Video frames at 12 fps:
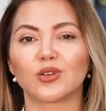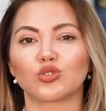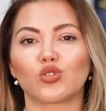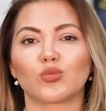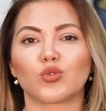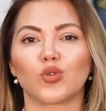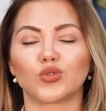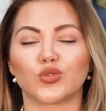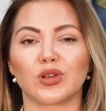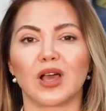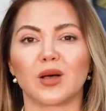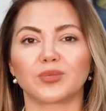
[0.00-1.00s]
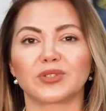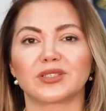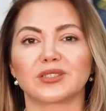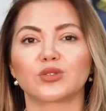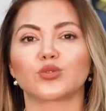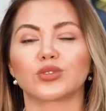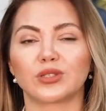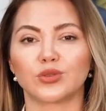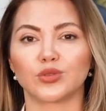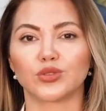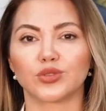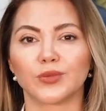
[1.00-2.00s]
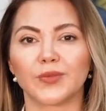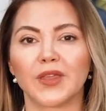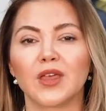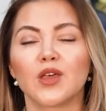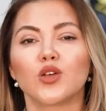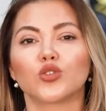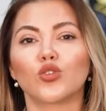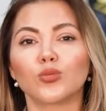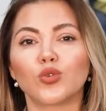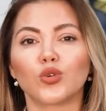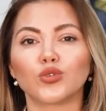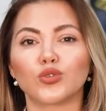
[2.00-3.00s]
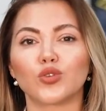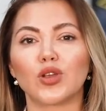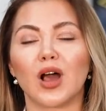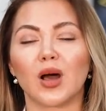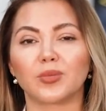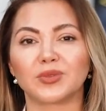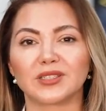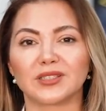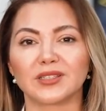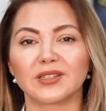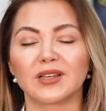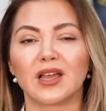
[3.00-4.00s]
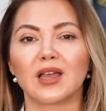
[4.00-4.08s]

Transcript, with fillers: doğum kontrol haplarını kullanıyoruz. Doğum kontrol hapları